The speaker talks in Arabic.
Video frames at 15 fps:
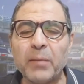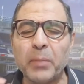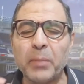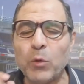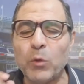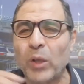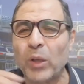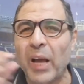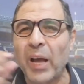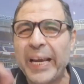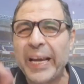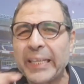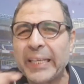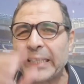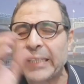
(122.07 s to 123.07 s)
بيوضح
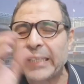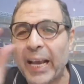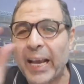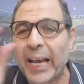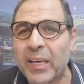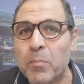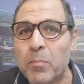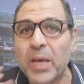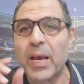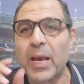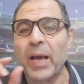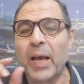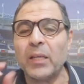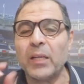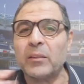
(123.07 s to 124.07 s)
حته تحكيميه
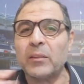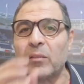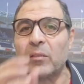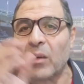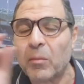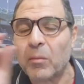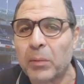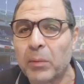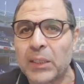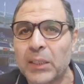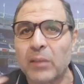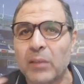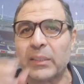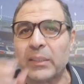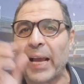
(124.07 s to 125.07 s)
حته
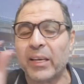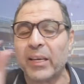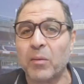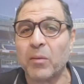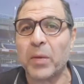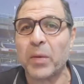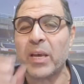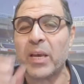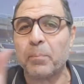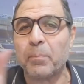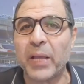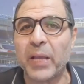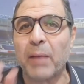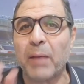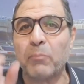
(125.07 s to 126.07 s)
خبرات تحكيميه
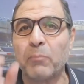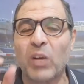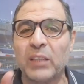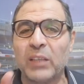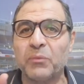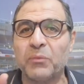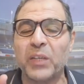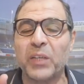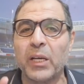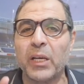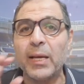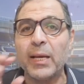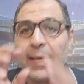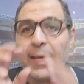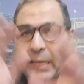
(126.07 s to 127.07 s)
بتاع مش عارف ايه
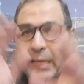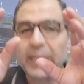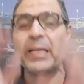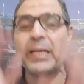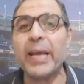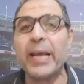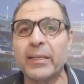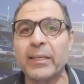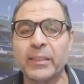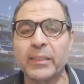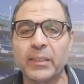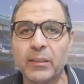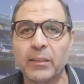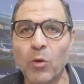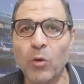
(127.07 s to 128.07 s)

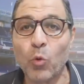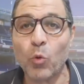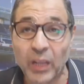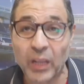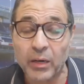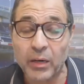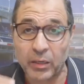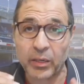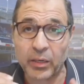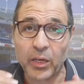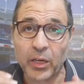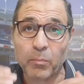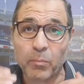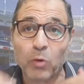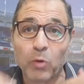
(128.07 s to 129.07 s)
للناس هو ده
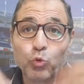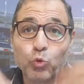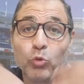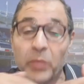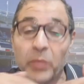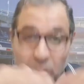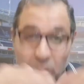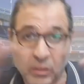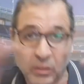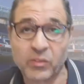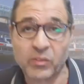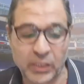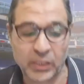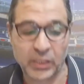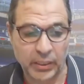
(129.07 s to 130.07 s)
المقصود من
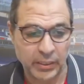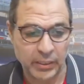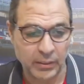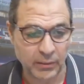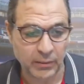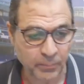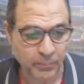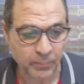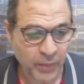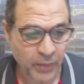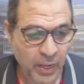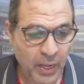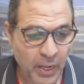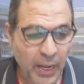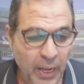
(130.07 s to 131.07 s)
التصريح يعني
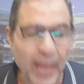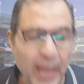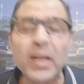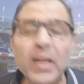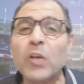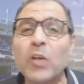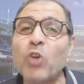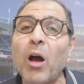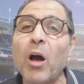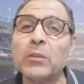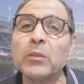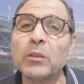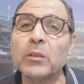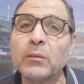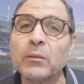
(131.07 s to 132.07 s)
قال لك
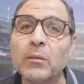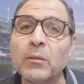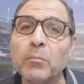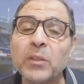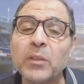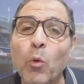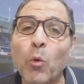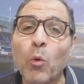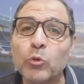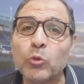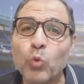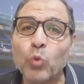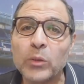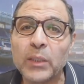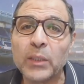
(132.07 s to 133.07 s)
شعرت
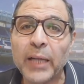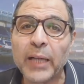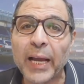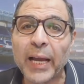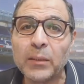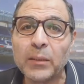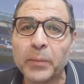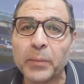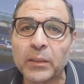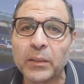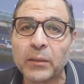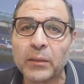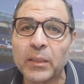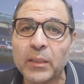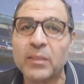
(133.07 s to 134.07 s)
بتوتر لعيبه
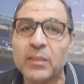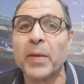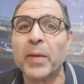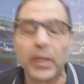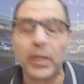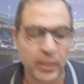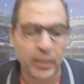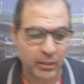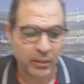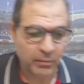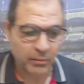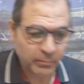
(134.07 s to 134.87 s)
الزمالك